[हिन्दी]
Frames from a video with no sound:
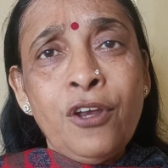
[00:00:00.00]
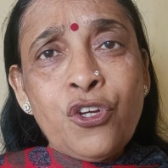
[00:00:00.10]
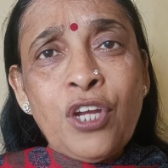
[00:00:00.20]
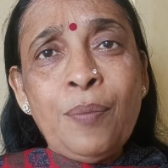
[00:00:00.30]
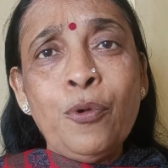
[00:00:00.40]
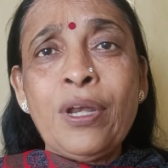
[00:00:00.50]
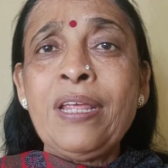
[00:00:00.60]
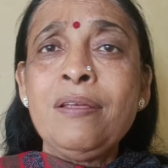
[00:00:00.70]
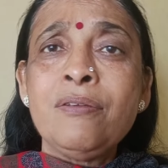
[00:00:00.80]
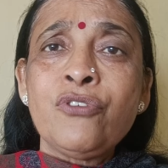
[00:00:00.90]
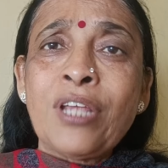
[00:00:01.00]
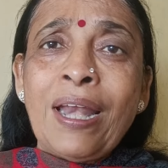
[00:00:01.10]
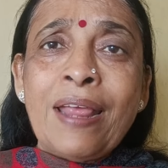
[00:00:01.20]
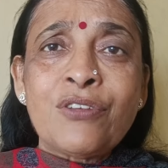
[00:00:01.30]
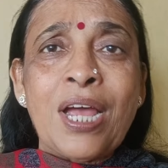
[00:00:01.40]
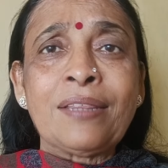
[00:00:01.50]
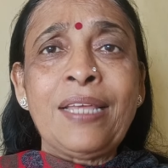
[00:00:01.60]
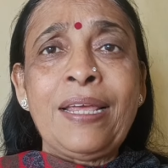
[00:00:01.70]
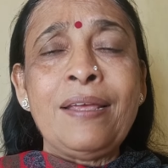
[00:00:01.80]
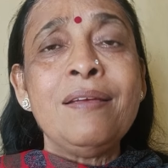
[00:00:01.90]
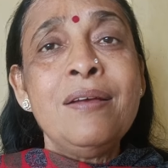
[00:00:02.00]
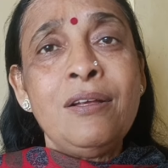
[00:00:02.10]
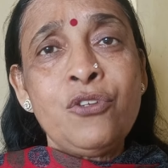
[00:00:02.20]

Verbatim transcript: ऋषि मुनि चले जाते हैं